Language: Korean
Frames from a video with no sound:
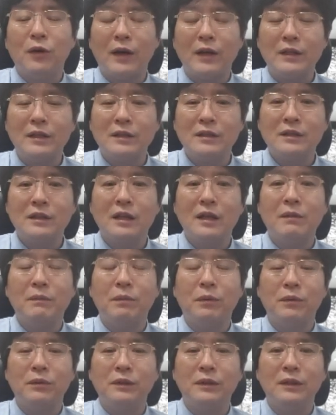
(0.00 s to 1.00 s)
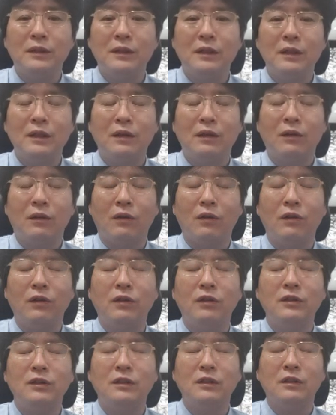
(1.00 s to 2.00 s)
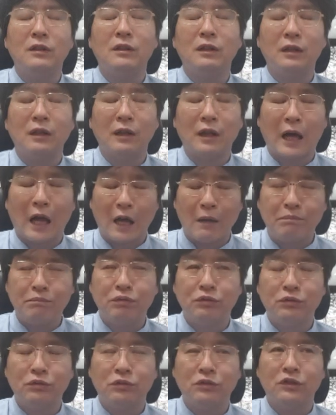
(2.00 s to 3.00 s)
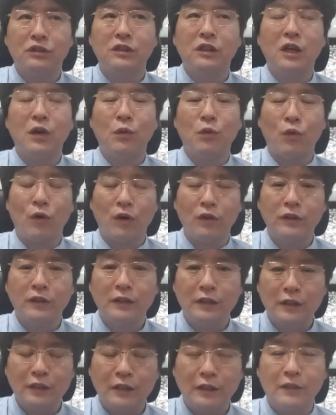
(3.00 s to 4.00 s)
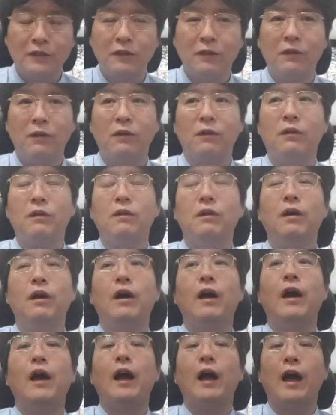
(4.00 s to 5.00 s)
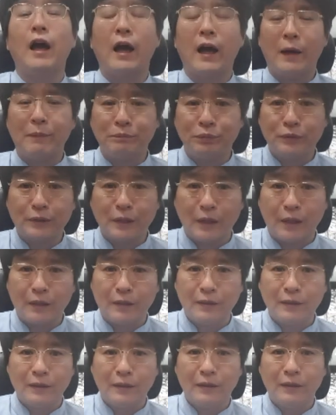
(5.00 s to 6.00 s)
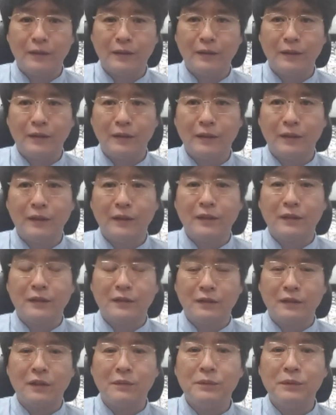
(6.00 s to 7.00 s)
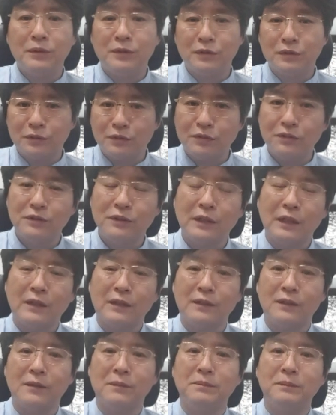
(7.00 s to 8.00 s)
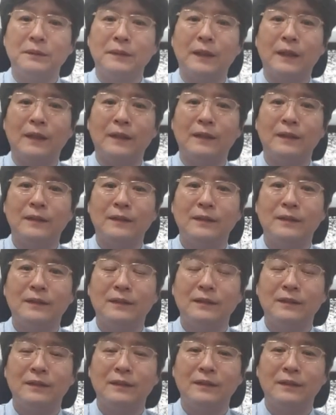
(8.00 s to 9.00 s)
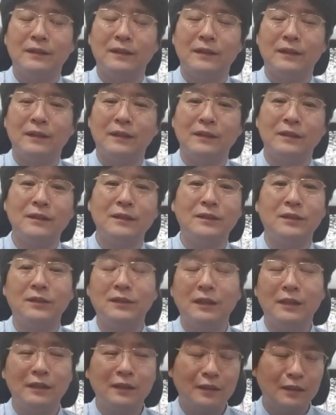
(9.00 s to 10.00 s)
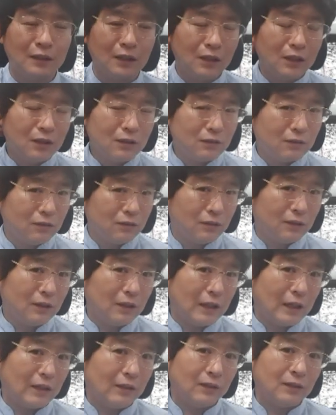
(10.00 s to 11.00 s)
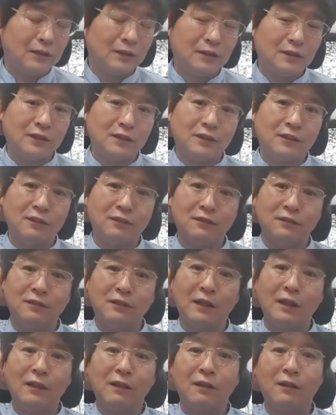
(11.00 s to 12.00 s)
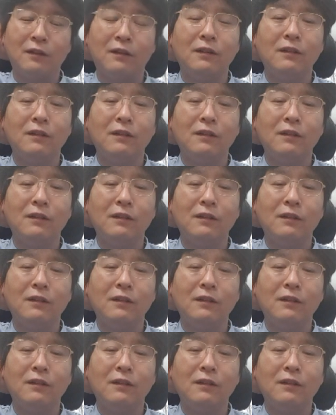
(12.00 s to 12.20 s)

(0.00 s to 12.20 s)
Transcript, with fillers: 환자 본인이 그거 아프고 그게 원인이 돼서 아프다 그러면은 수술하는 겁니다. 그 전에는 굳이 안 건드셔도 돼요.